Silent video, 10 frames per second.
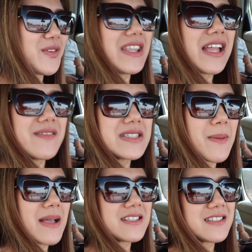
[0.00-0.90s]
On the way na kami
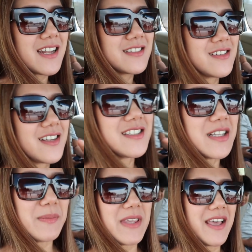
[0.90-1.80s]
sa Maxis Restaurant sa
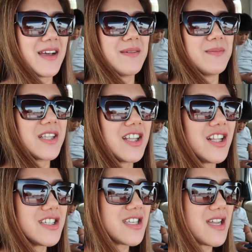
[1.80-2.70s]
Nia.
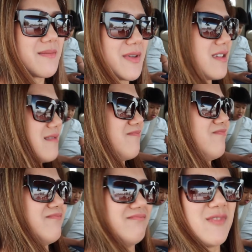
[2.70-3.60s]
Magla-lunch na kami.
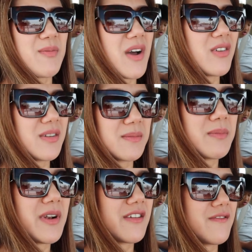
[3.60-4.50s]
Di ba ako
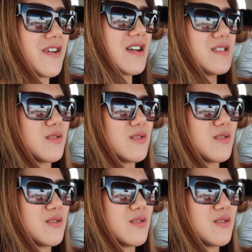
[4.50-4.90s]
nagba-breakfast?